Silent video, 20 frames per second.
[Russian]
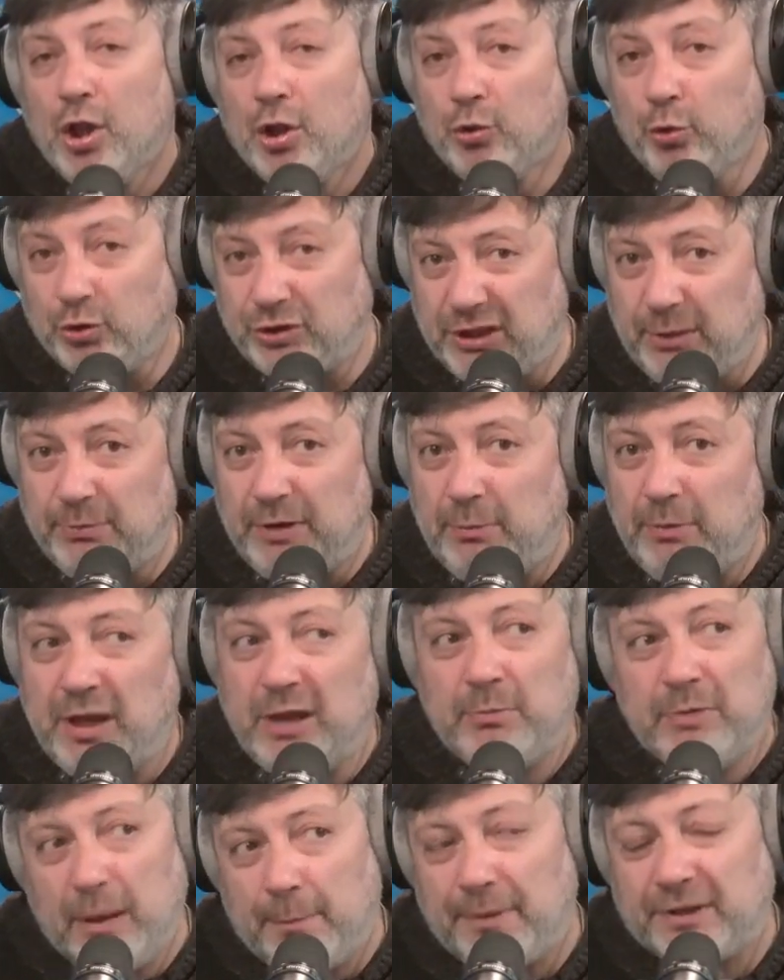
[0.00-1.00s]
но тем не
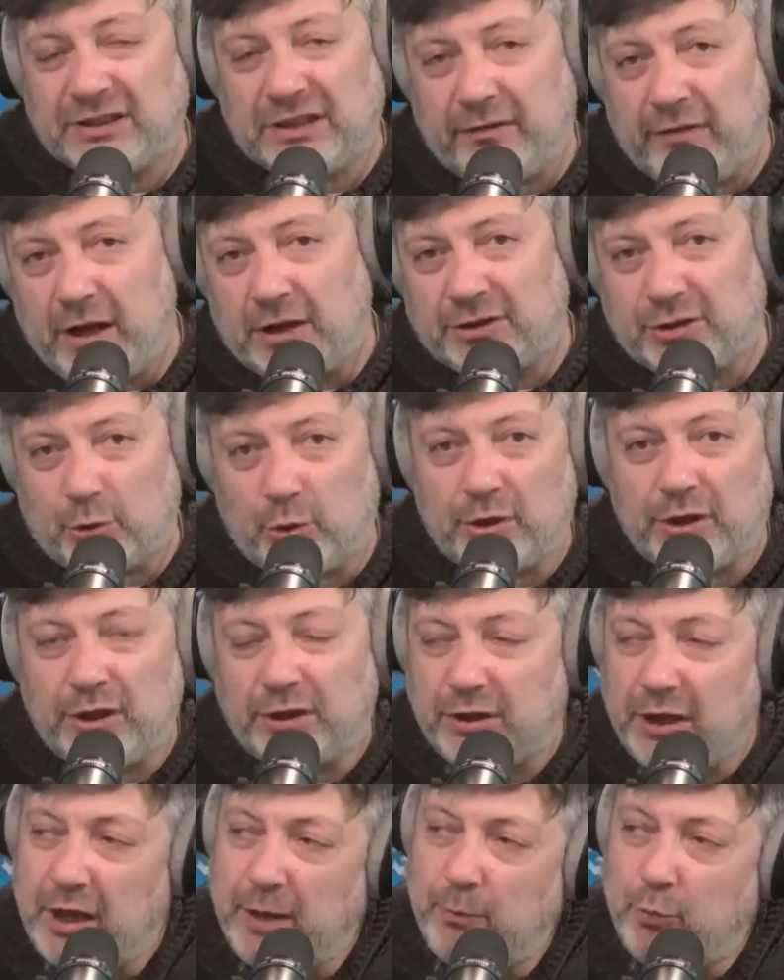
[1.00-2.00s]
менее мне представляется роль
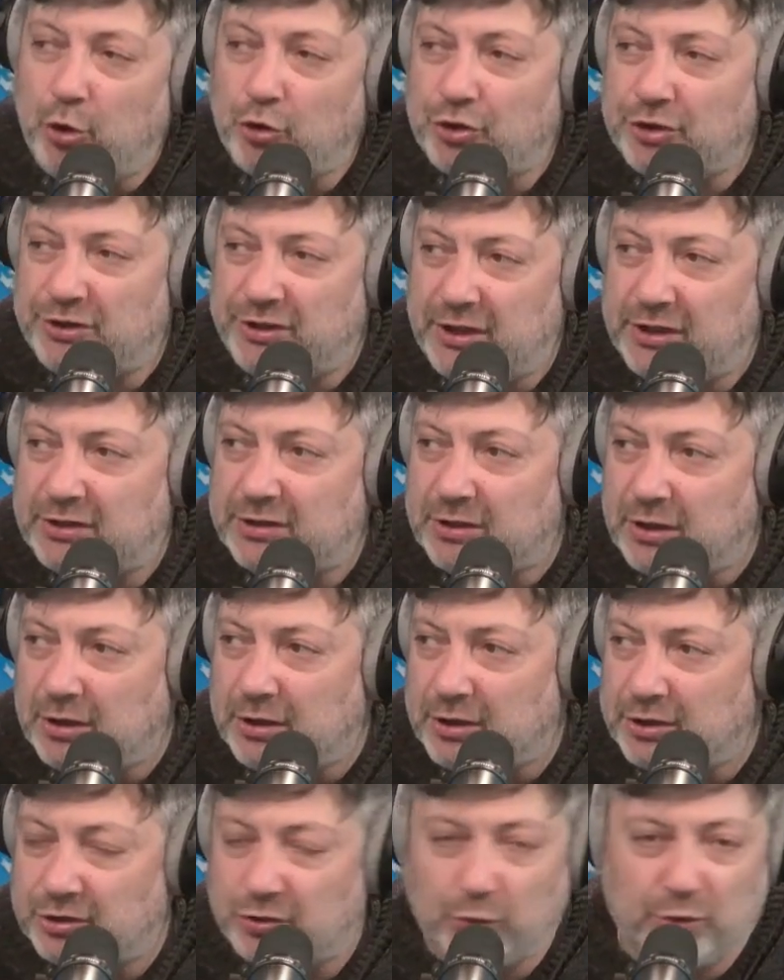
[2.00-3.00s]
Китая больше здесь э,
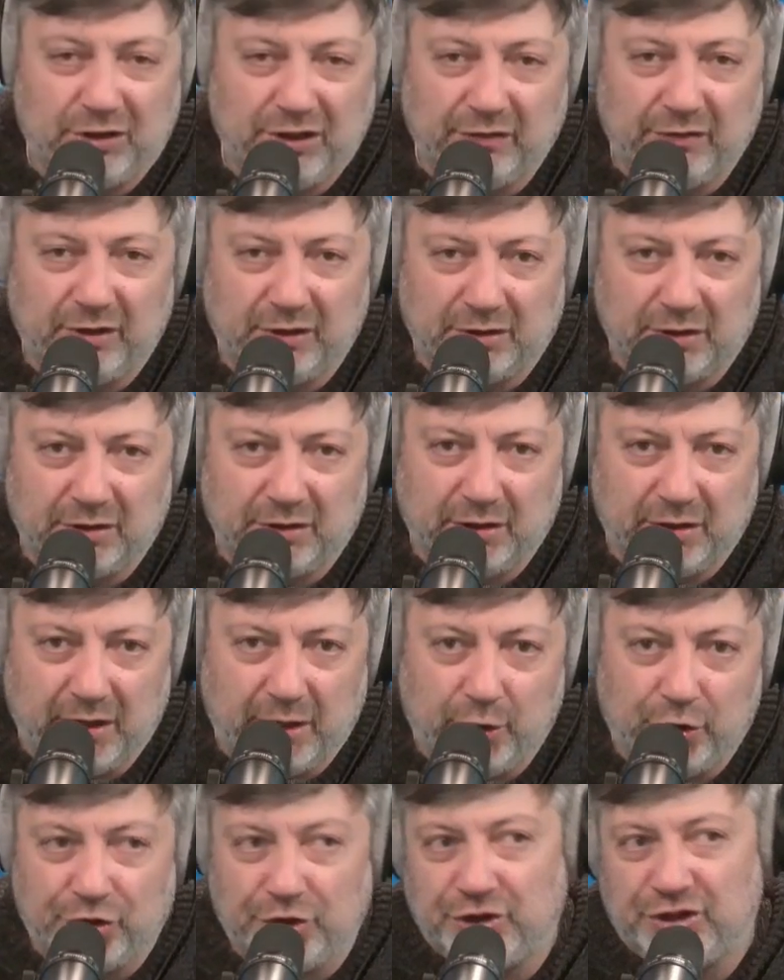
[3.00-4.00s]
конструктивная,
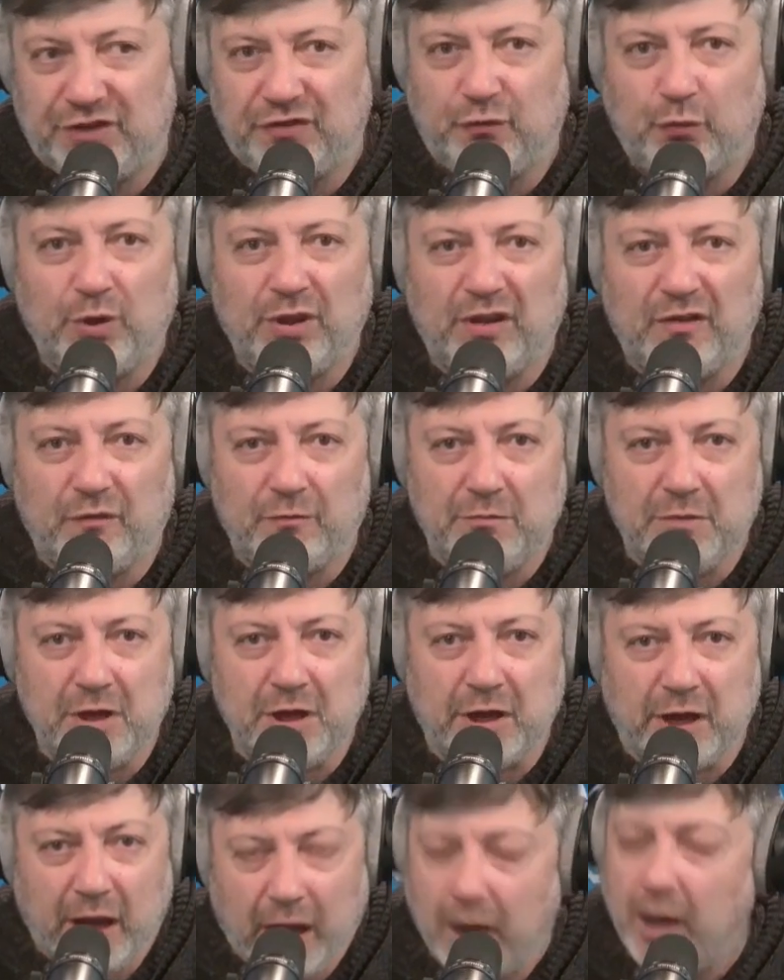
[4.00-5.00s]
созидающая сегодня в
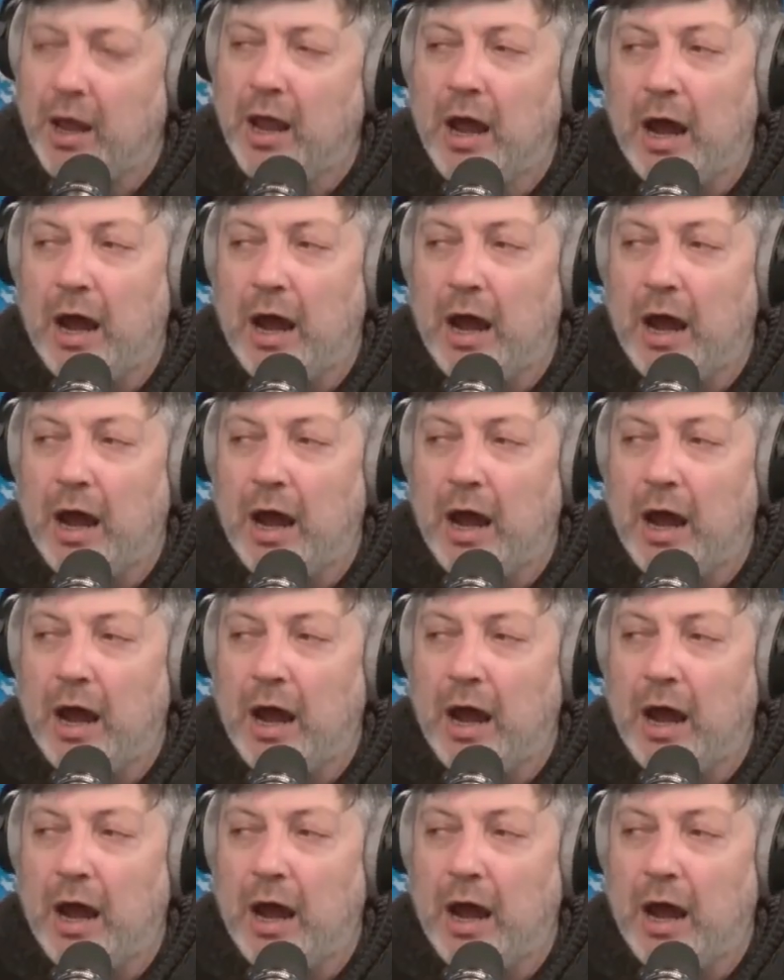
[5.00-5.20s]
мире.